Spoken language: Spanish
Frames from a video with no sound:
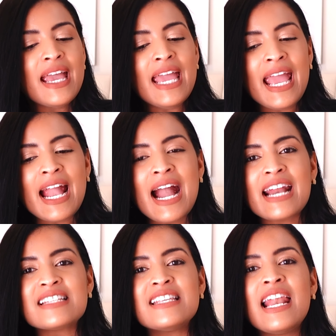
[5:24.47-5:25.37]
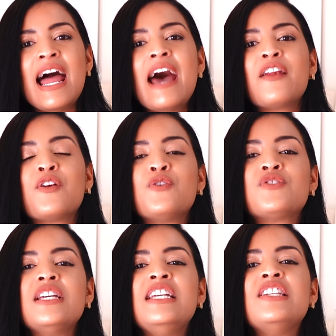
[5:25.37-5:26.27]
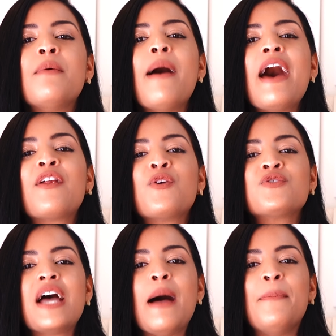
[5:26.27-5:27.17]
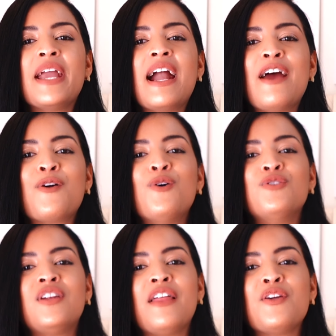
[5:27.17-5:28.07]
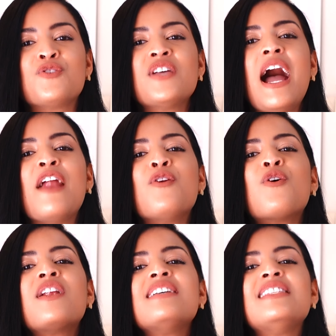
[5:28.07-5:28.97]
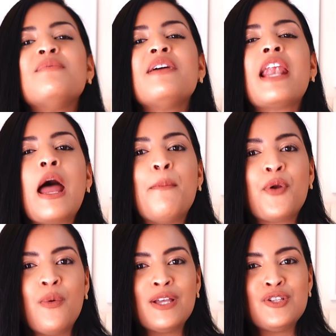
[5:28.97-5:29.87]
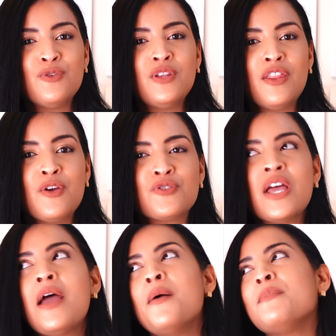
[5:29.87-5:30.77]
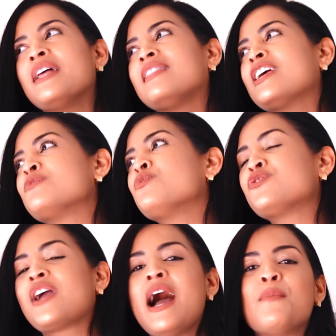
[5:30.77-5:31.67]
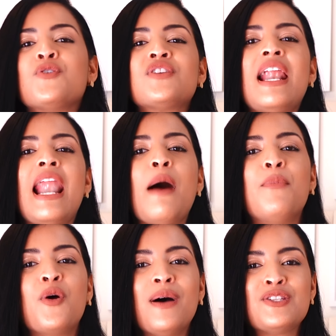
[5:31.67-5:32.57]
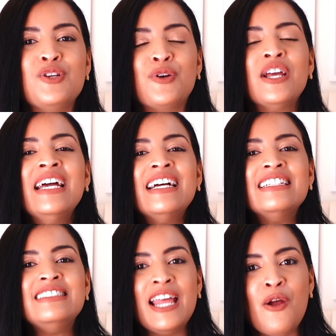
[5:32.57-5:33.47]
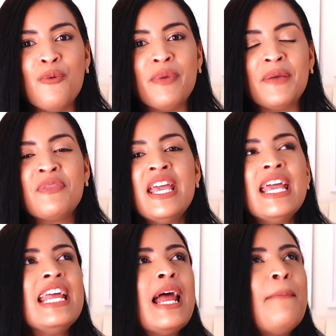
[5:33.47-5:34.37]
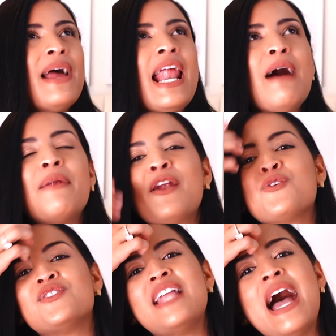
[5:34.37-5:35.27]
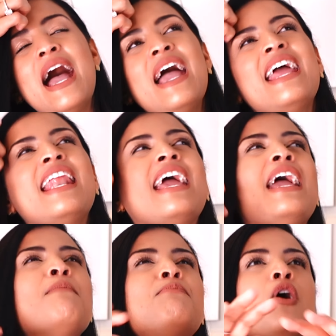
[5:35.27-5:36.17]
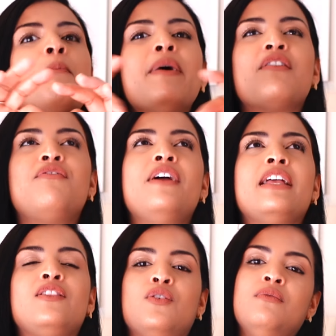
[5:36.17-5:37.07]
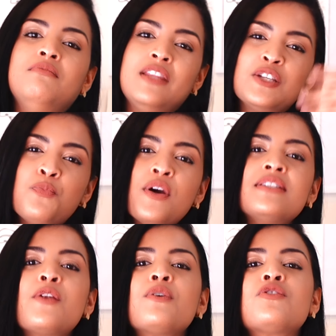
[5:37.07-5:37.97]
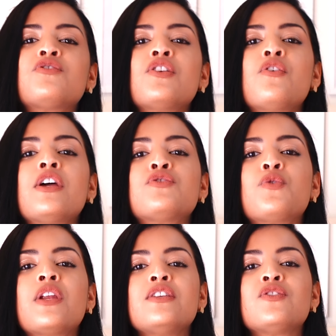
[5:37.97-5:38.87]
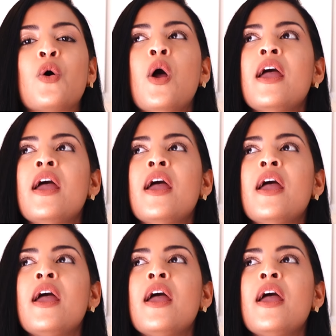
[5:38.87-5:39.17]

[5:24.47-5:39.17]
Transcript: encarcelarnos y llevarnos a pecar contra Dios, a no recibir la aprobación de Dios mientras buscamos la aprobación de del hombre. Y la palabra nos da el ejemplo perfecto después de nuestro Señor Jesucristo,